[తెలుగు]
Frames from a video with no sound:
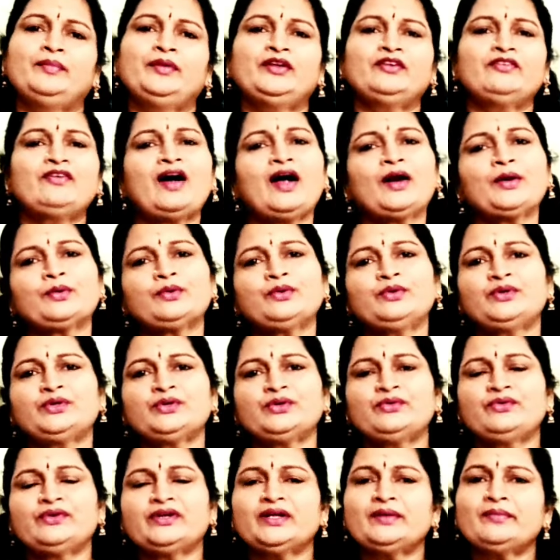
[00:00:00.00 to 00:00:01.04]
మీరు
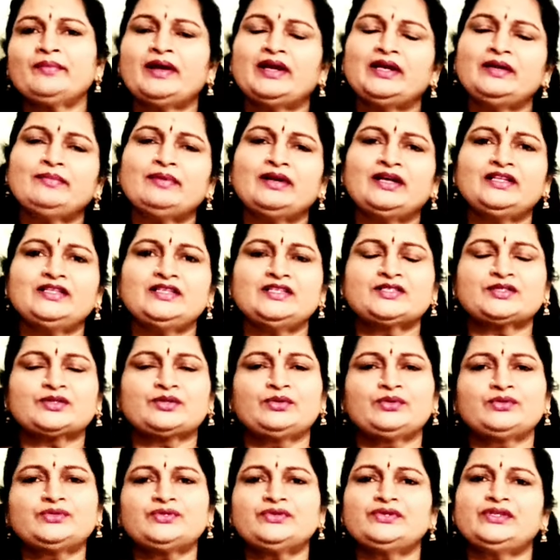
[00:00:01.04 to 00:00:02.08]
వాడుకుంటూ ఉంటే మళ్ళీ మళ్ళీ
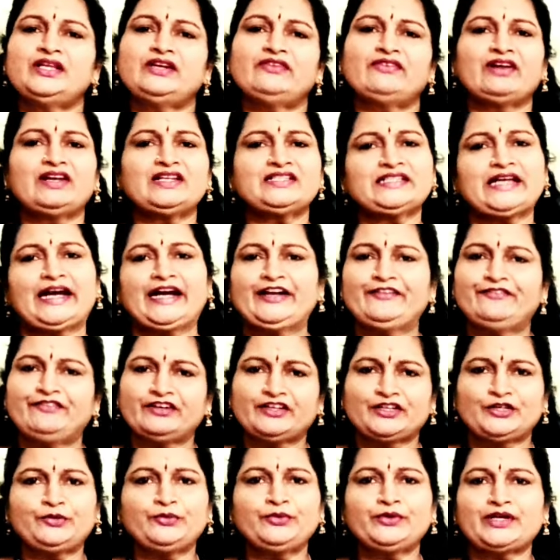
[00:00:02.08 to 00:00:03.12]
తీసుకోవచ్చు దీనివల్ల సైడ్
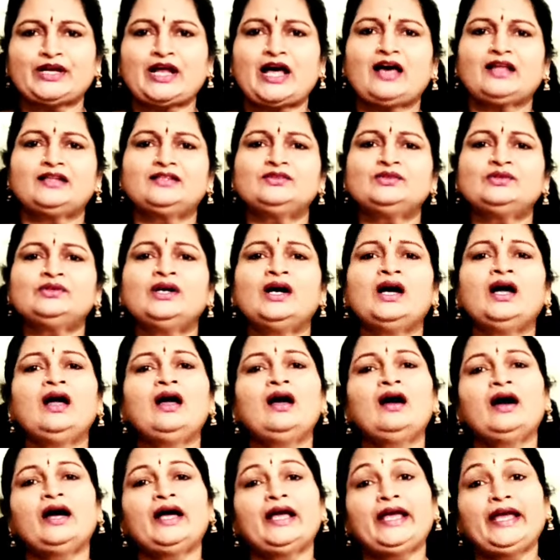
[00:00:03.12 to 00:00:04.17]
ఎఫెక్ట్ కూడా రాదు
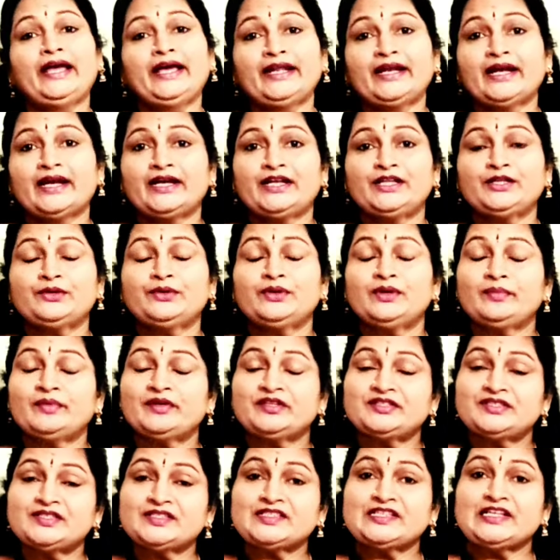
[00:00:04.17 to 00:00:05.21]
హెయిర్ అనేది కూడా
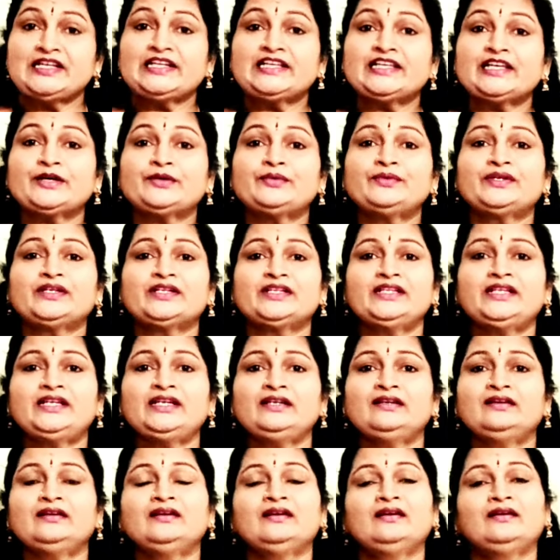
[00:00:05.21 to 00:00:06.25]
మంచి సిల్కీ ఉంటుంది
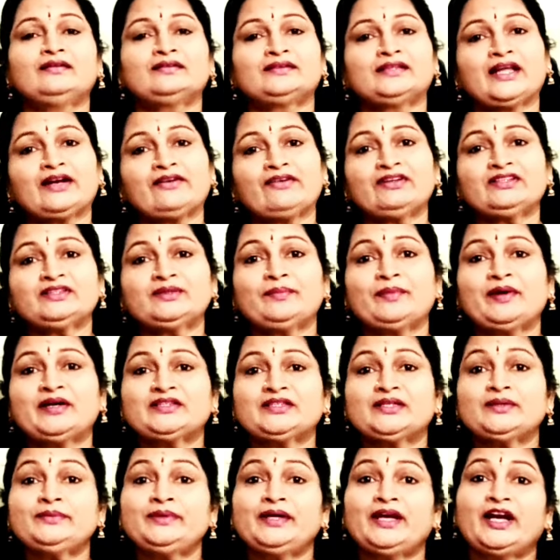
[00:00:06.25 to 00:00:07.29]
తర్వాత
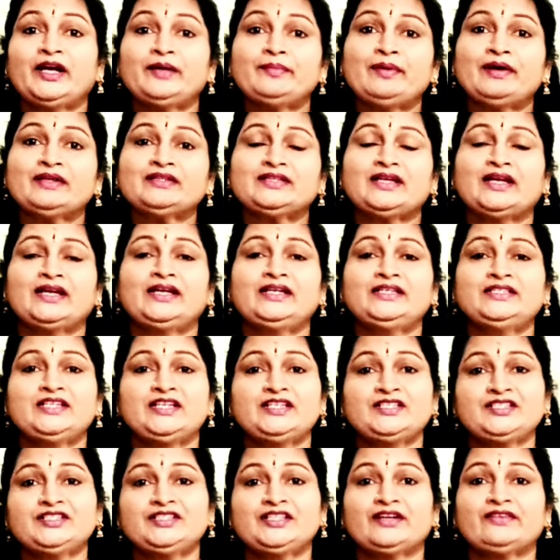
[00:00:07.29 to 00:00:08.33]
మాత్రం ఈ హెడ్ బాత్లు అన్ని
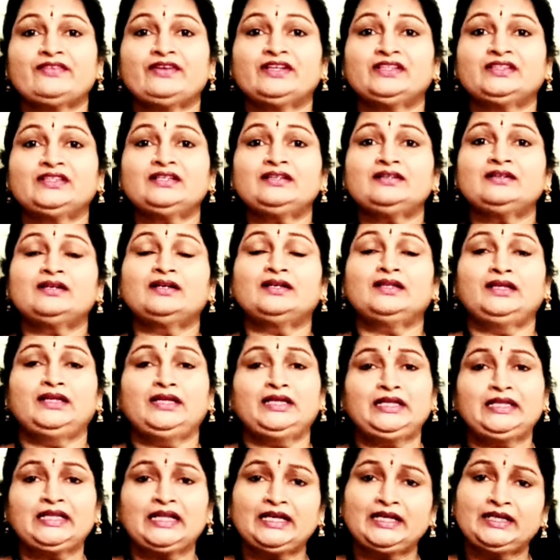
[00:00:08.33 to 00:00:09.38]
చేసిన తర్వాత
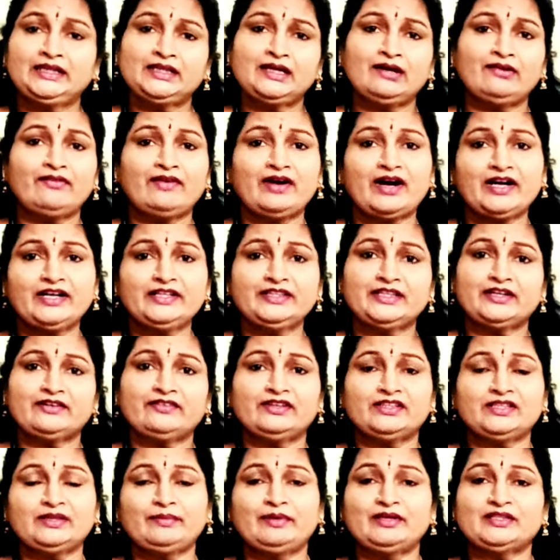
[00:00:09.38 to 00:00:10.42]
ఇదంతా వాడిన
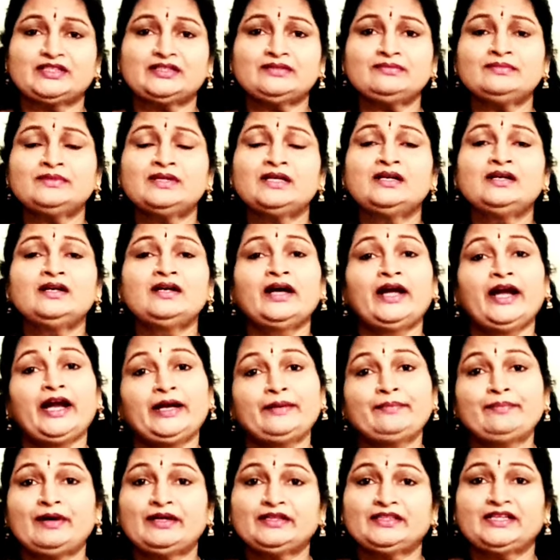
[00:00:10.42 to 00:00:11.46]
తర్వాత మాత్రం
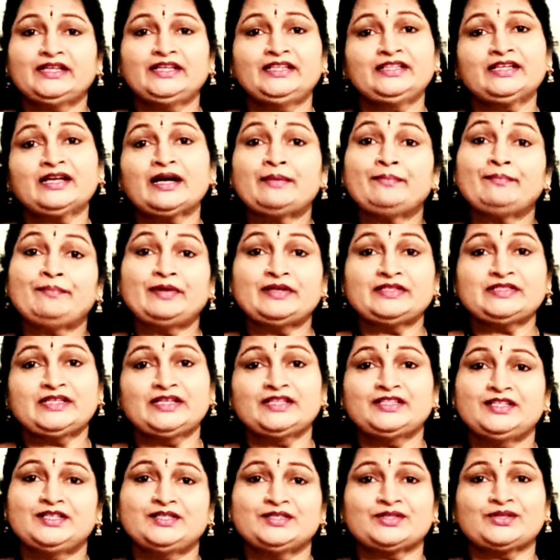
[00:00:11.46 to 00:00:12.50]
హెడ్ బాత్ అనేది
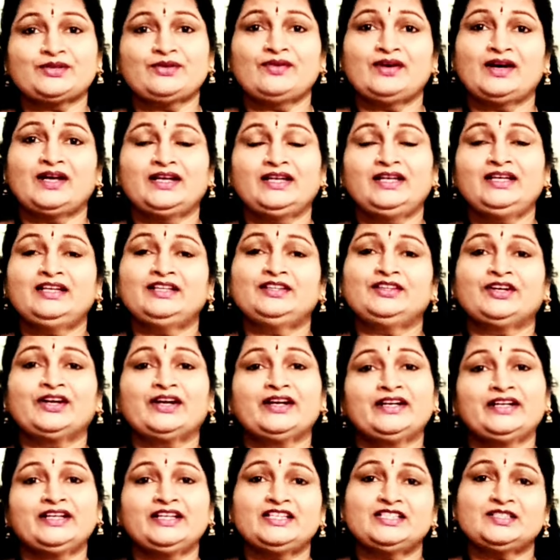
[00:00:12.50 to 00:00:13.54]
కంపల్సరీ చేసుకోవాలి
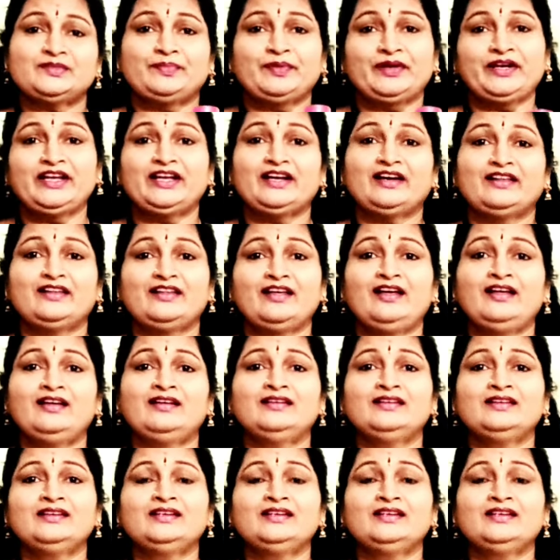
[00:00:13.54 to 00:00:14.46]
ఎందుకంటే స్ప్రే కదా